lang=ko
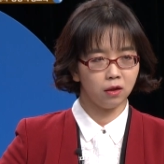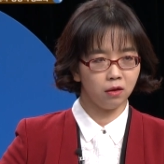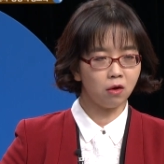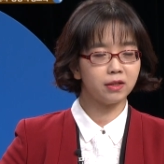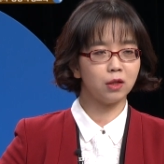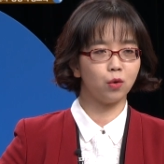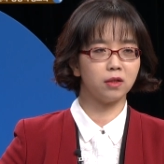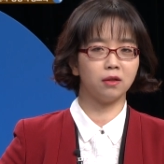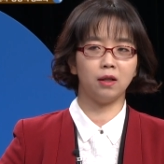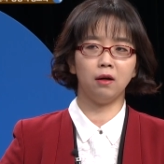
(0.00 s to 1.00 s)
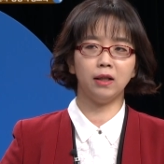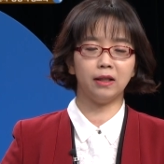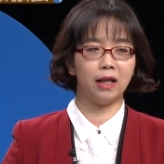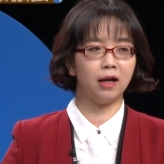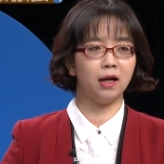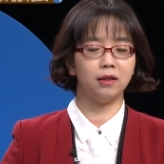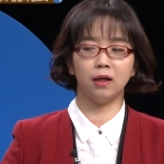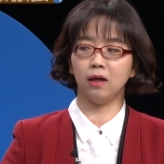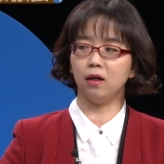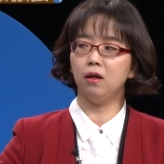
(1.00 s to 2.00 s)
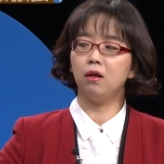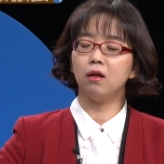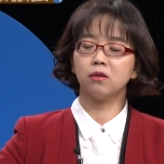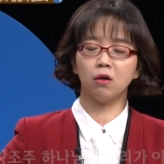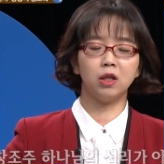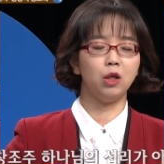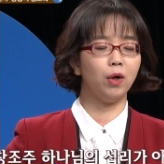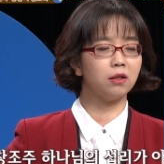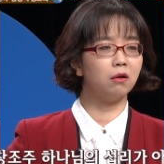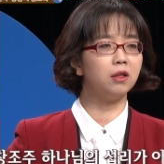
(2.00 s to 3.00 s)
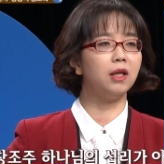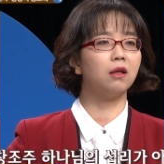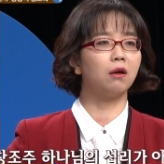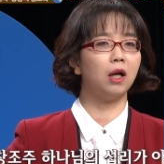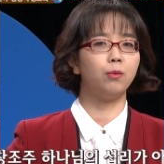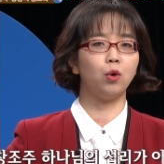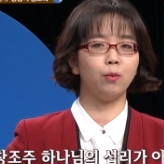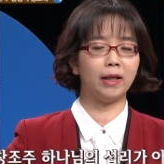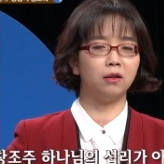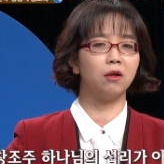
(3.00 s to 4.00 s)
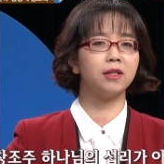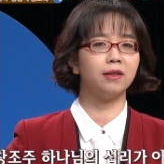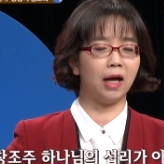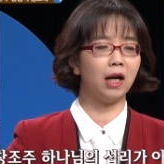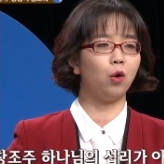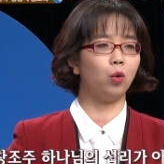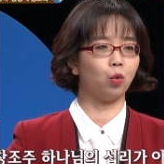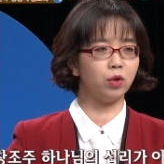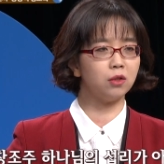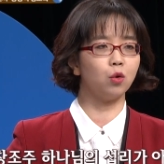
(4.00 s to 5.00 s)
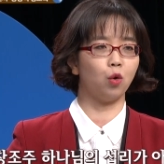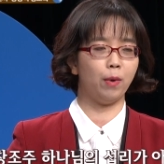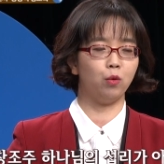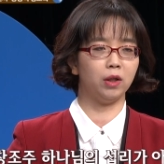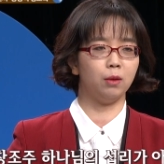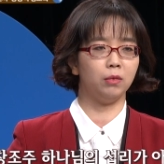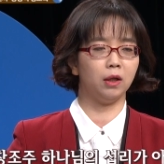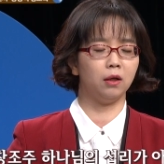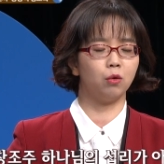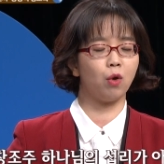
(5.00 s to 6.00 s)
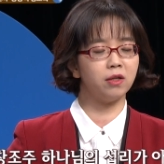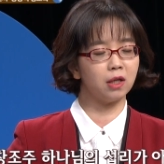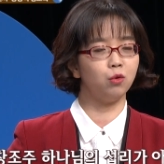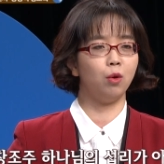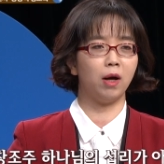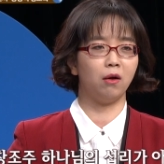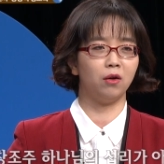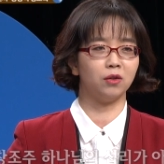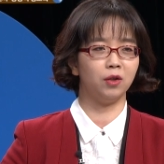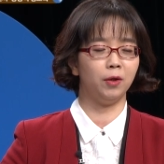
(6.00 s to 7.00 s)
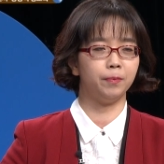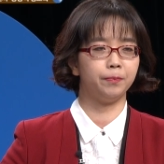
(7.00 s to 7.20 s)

역사 속에서 태어난 내가 아니라 성기와 성기의 결합으로 만들어진 나라고 도식적으로 배우게 됩니다. 이거 굉장히 위험한 거거든요.